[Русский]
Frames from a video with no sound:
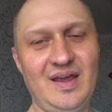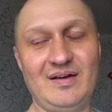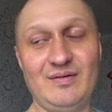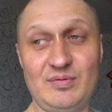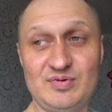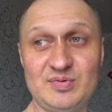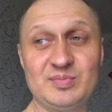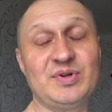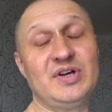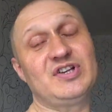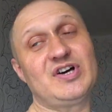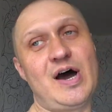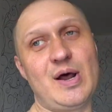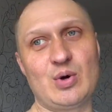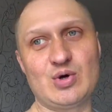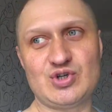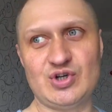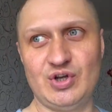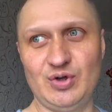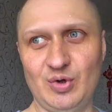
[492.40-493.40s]
В общем-то, это
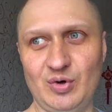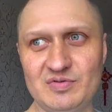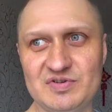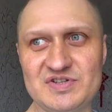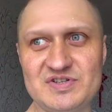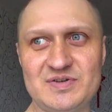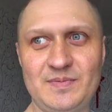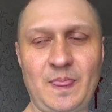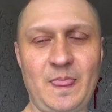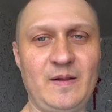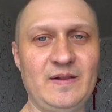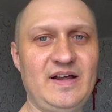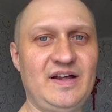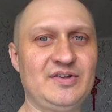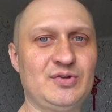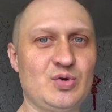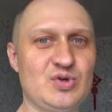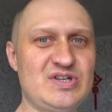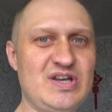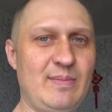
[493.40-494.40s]
хорошая новость.
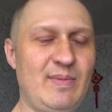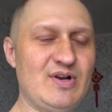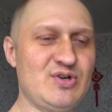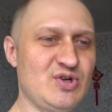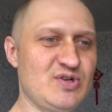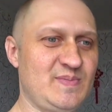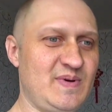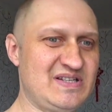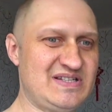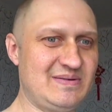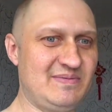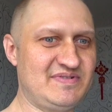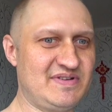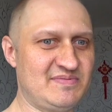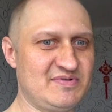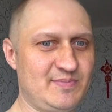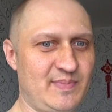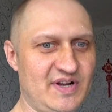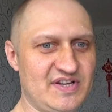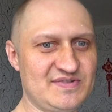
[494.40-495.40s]
Ладно, друзья, большое спасибо
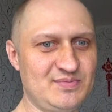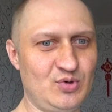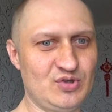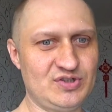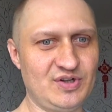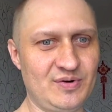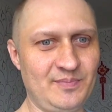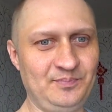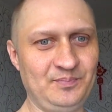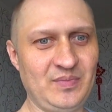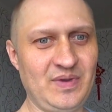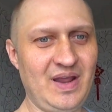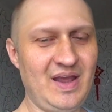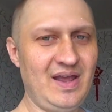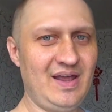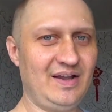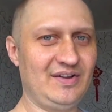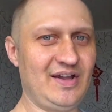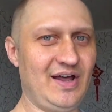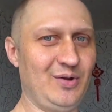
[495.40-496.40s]
всем за просмотр.
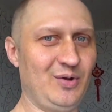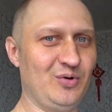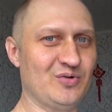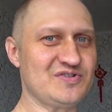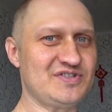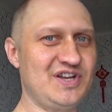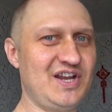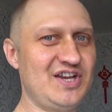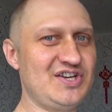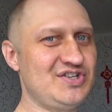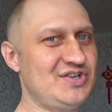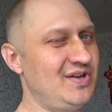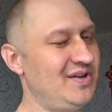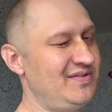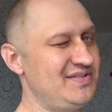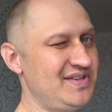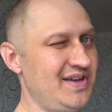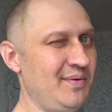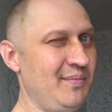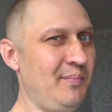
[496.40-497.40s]
До новых встреч.
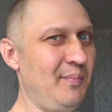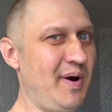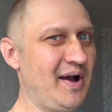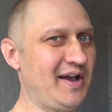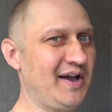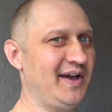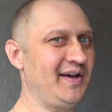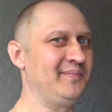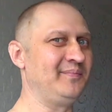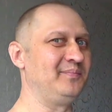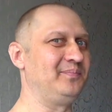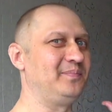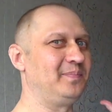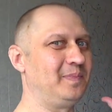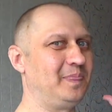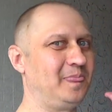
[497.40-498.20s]
Всем пока.